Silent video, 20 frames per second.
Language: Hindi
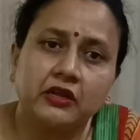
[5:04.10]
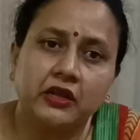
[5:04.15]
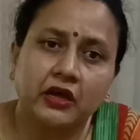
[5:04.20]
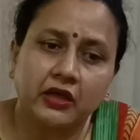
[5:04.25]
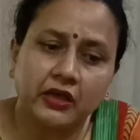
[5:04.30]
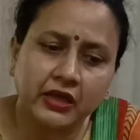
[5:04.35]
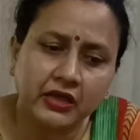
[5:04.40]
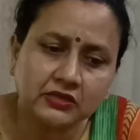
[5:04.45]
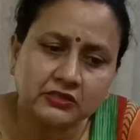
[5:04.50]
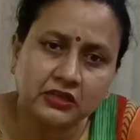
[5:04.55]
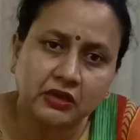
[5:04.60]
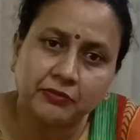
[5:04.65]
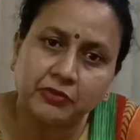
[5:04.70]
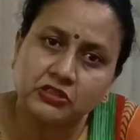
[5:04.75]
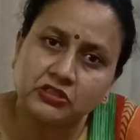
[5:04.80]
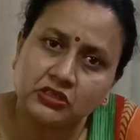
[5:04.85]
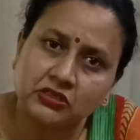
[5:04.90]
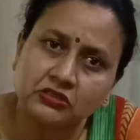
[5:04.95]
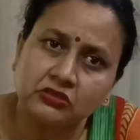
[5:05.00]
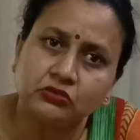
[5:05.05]
लिया एक
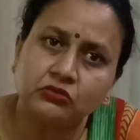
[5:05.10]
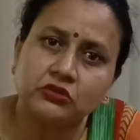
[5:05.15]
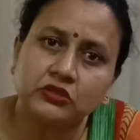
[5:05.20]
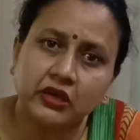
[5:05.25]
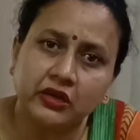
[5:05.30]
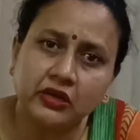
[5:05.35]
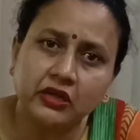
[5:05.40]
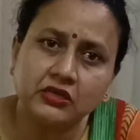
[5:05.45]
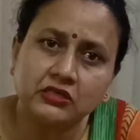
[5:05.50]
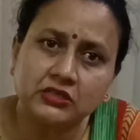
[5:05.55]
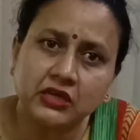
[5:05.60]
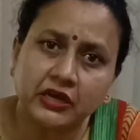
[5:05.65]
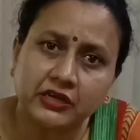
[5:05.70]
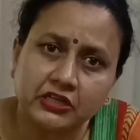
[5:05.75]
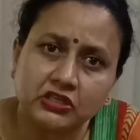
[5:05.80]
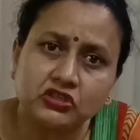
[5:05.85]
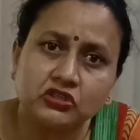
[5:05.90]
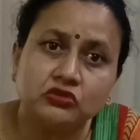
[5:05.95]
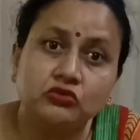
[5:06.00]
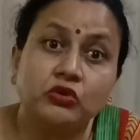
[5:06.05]
सामंजस्य होता है ना
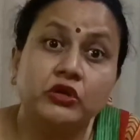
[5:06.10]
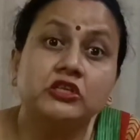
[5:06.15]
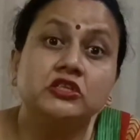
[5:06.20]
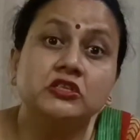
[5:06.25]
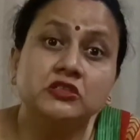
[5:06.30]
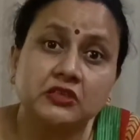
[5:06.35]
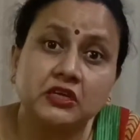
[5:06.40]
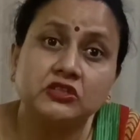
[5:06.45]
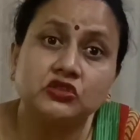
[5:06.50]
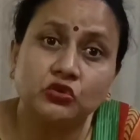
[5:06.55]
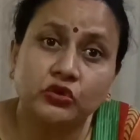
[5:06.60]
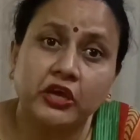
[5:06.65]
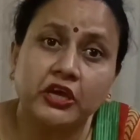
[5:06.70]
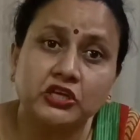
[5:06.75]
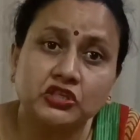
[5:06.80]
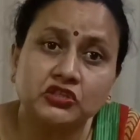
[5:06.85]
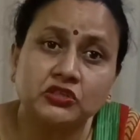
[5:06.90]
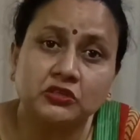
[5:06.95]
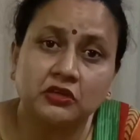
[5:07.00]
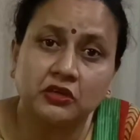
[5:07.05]
सारी चीजों के जैसे
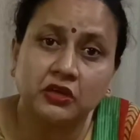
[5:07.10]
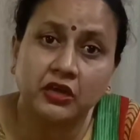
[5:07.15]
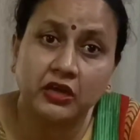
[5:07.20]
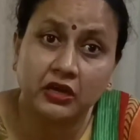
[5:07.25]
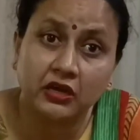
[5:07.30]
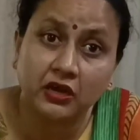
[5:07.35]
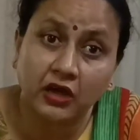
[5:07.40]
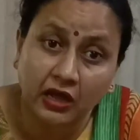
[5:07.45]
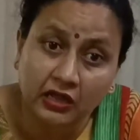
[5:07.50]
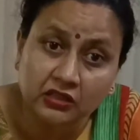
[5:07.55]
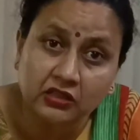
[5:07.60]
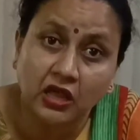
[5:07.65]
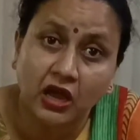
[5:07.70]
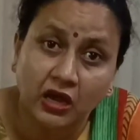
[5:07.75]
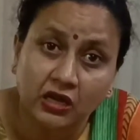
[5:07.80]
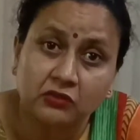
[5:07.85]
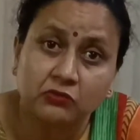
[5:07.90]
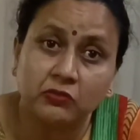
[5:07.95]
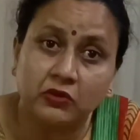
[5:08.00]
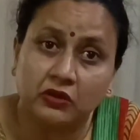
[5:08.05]
एजुकेशन
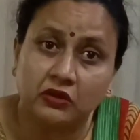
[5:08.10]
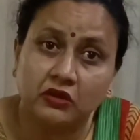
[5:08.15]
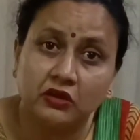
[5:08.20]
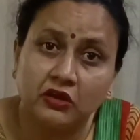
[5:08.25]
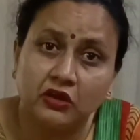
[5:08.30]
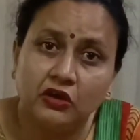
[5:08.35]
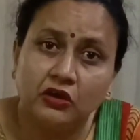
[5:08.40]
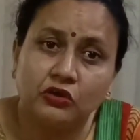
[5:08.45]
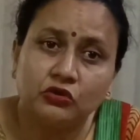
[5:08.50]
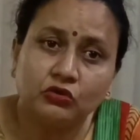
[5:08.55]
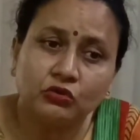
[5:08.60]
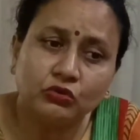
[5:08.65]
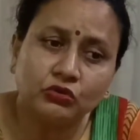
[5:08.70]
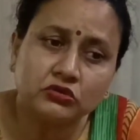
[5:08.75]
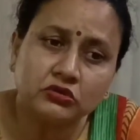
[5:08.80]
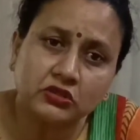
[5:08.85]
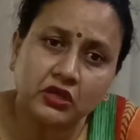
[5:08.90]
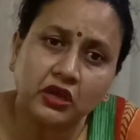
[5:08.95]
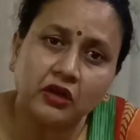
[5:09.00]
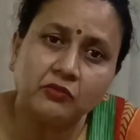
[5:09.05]
अध्यात्म तो
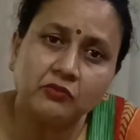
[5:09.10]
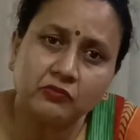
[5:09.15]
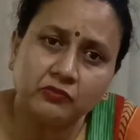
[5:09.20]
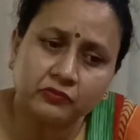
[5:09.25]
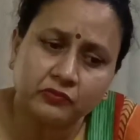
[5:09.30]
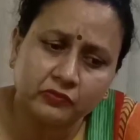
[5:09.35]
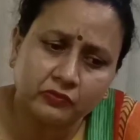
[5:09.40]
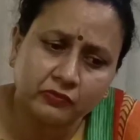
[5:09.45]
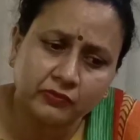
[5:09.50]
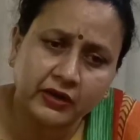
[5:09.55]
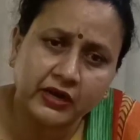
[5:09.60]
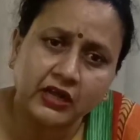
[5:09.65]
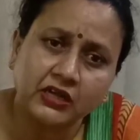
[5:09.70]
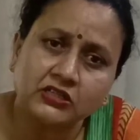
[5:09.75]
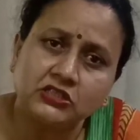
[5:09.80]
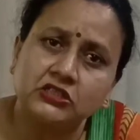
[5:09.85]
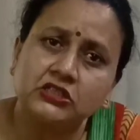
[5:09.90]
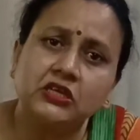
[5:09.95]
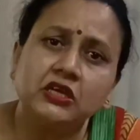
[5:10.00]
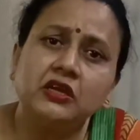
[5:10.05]
उससे हम बड़ा
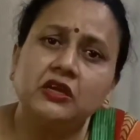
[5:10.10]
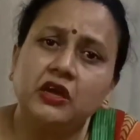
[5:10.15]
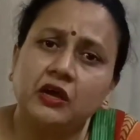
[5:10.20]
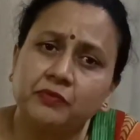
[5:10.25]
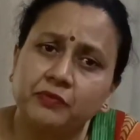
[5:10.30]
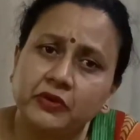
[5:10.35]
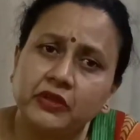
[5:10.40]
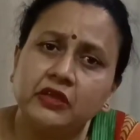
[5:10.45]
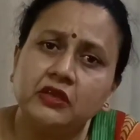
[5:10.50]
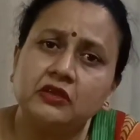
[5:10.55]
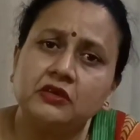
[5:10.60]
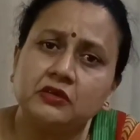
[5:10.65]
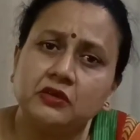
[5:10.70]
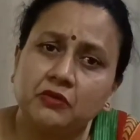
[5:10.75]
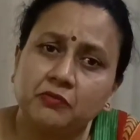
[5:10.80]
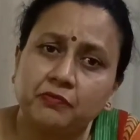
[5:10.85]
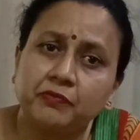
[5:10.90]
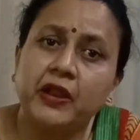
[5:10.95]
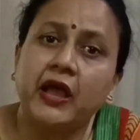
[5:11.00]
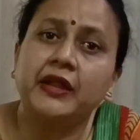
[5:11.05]
अच्छी अपनी
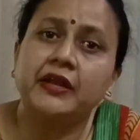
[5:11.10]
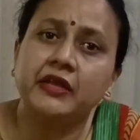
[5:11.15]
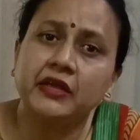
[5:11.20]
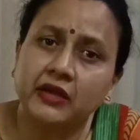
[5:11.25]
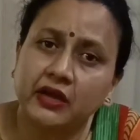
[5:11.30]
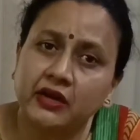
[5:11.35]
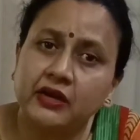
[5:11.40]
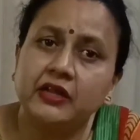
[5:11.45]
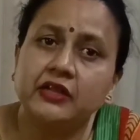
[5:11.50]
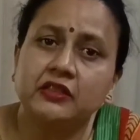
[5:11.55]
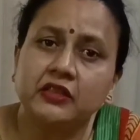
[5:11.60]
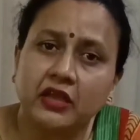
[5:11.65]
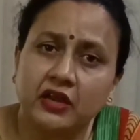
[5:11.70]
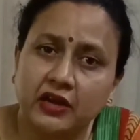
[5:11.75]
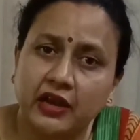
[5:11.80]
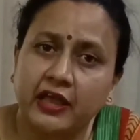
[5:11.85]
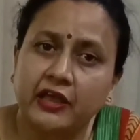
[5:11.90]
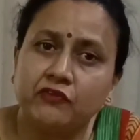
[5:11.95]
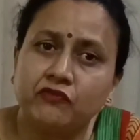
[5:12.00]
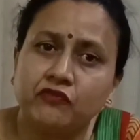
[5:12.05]
प्लानिंग कर लेते हैं
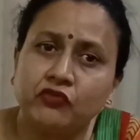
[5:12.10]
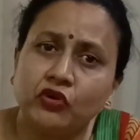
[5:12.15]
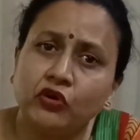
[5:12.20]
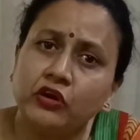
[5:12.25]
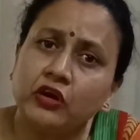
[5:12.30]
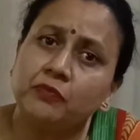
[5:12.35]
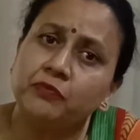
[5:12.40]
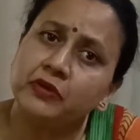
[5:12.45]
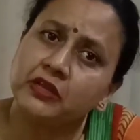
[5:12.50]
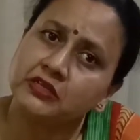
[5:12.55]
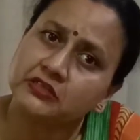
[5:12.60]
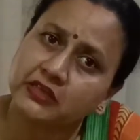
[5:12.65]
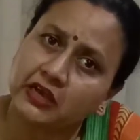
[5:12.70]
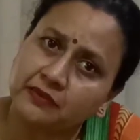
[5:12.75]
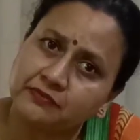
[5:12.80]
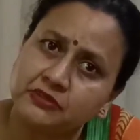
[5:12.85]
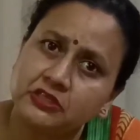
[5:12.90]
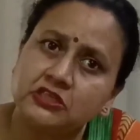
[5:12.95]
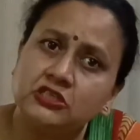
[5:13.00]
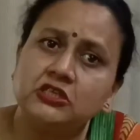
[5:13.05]
लाइफ की और अपने
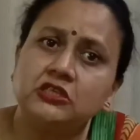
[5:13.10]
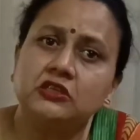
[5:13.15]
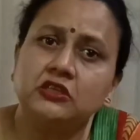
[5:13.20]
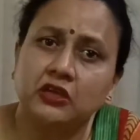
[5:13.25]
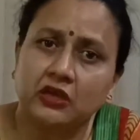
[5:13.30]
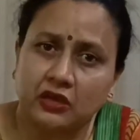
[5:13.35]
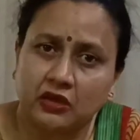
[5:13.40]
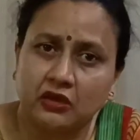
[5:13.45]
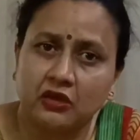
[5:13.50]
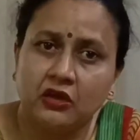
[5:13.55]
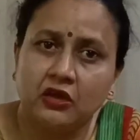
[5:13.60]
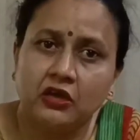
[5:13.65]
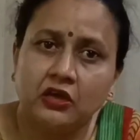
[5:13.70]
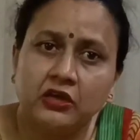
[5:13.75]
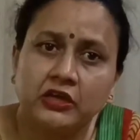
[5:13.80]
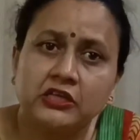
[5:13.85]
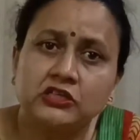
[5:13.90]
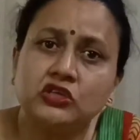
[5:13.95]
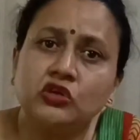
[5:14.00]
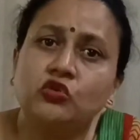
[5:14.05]
हिसाब से जीते हैं
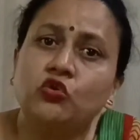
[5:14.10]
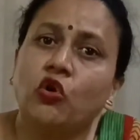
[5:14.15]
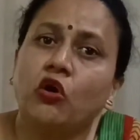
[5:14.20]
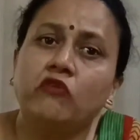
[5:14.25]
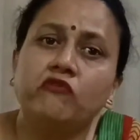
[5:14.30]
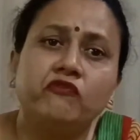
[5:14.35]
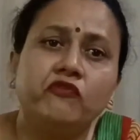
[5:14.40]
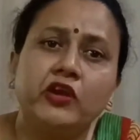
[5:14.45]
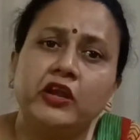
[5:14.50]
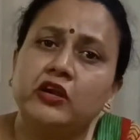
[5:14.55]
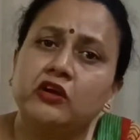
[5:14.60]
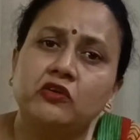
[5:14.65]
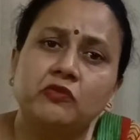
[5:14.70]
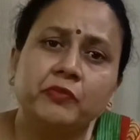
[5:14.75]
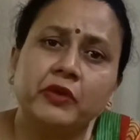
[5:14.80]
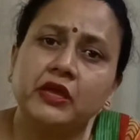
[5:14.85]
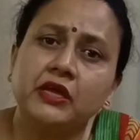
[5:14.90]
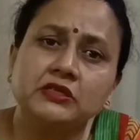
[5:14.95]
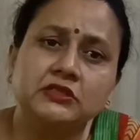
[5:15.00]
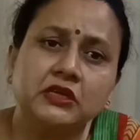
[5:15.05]
किसी कॉन्फ्लिक्ट
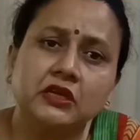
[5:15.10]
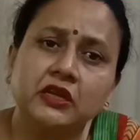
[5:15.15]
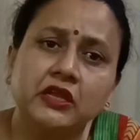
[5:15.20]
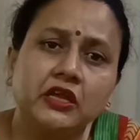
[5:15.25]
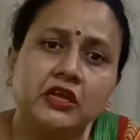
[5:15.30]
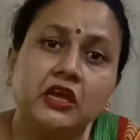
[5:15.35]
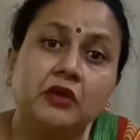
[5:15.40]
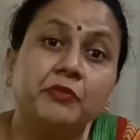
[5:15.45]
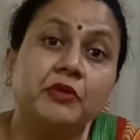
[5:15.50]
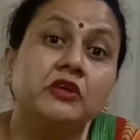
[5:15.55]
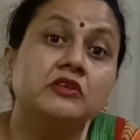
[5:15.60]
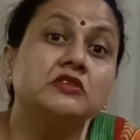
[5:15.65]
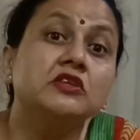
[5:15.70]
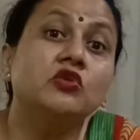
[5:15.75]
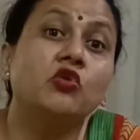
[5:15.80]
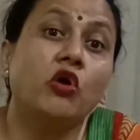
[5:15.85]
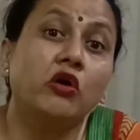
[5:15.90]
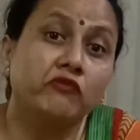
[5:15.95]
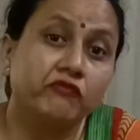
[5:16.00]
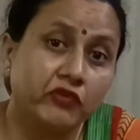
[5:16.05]
में ऐसा नहीं कि हमें किसी
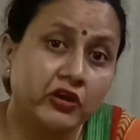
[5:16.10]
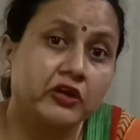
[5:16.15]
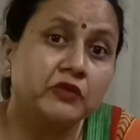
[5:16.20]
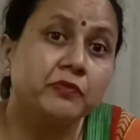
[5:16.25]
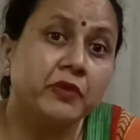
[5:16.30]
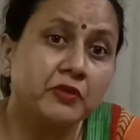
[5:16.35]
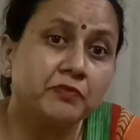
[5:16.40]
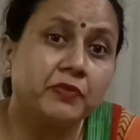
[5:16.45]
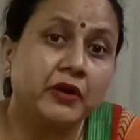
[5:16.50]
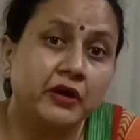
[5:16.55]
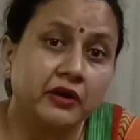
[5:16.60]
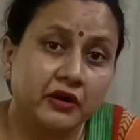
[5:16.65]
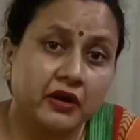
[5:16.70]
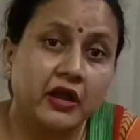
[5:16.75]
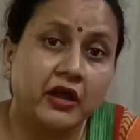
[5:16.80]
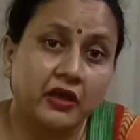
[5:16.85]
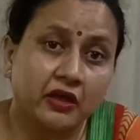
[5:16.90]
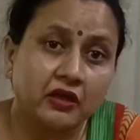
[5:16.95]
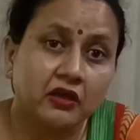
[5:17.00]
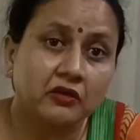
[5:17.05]
कॉन्फ्लिक्ट में ही पढ़ना
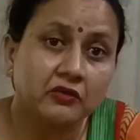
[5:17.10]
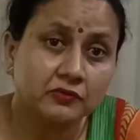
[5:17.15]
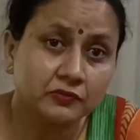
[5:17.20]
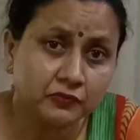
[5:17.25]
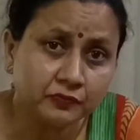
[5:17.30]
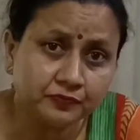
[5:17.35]
है